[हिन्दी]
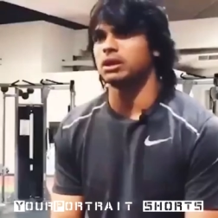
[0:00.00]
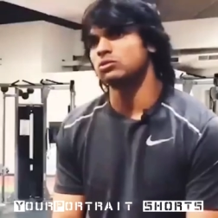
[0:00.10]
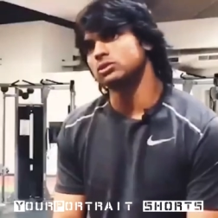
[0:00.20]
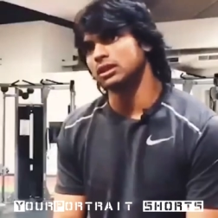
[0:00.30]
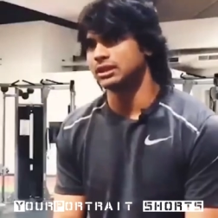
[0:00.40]

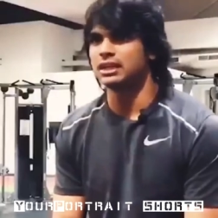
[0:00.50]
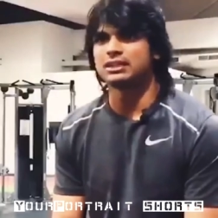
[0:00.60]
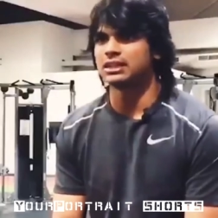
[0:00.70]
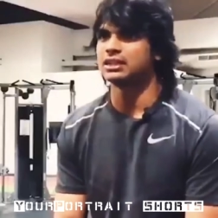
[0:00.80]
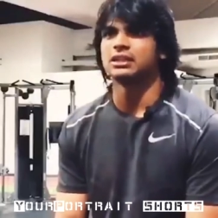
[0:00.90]
डाउन
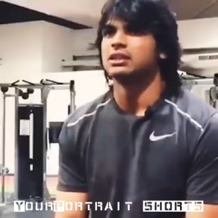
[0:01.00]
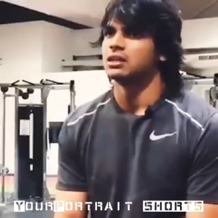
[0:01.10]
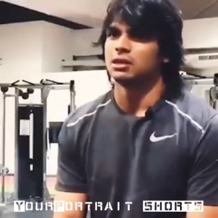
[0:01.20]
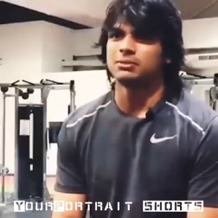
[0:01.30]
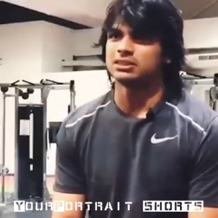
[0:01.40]
चलते हैं एथलीट
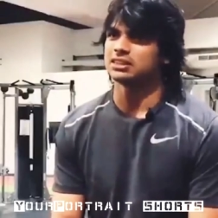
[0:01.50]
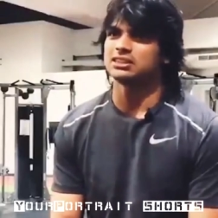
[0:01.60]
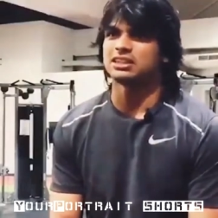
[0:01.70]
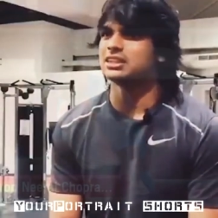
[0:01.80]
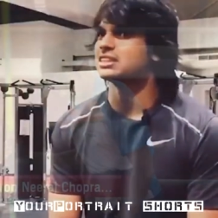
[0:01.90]

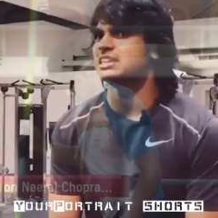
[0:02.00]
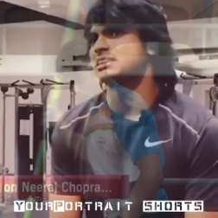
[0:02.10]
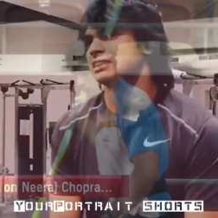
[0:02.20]
हमेशा से चढ़ के नहीं